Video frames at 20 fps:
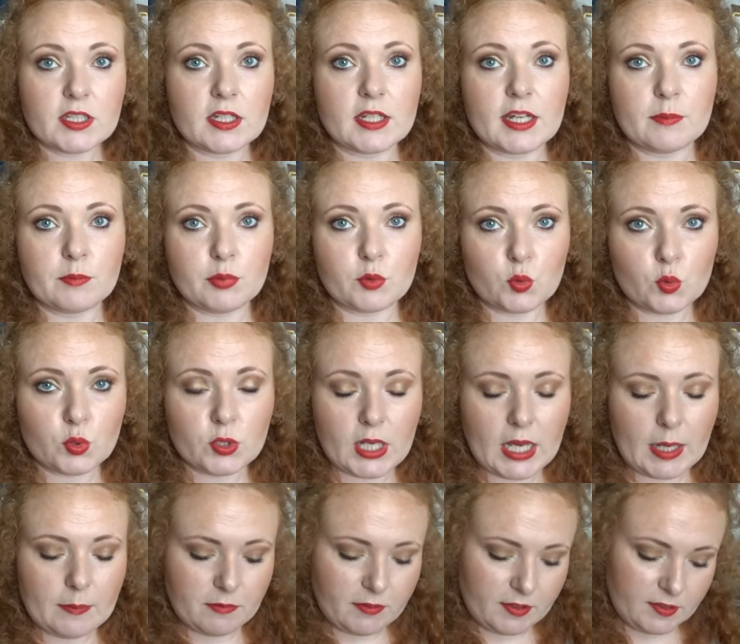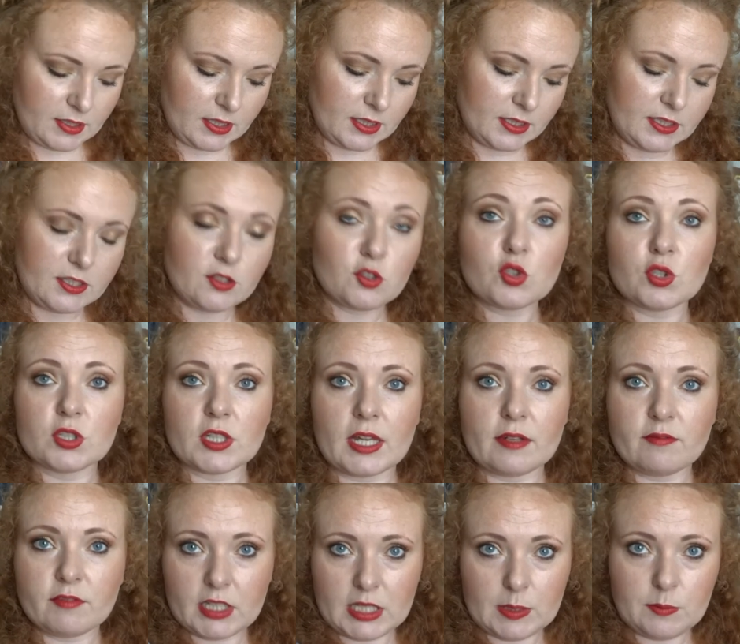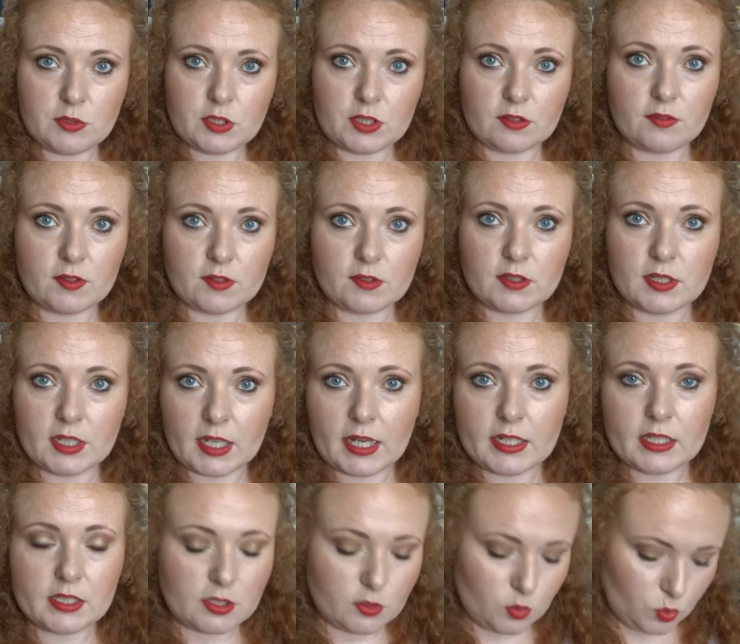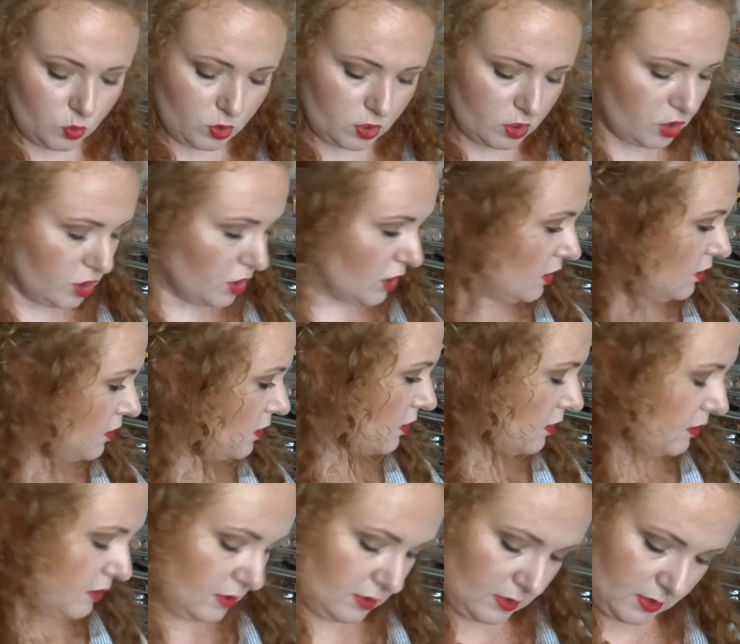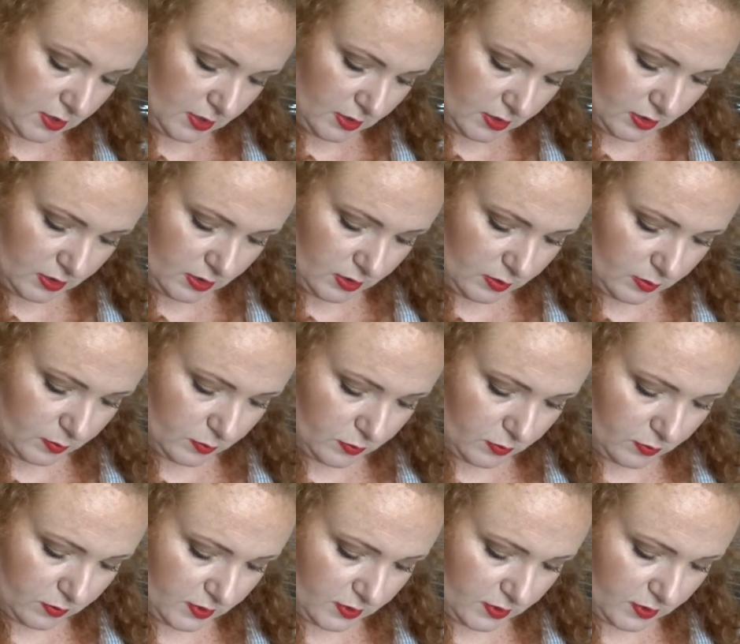dann ein Produkt habe, was allerdings schon dran war, nehme ich das, was in der Reihe darunter steht. Die Nummer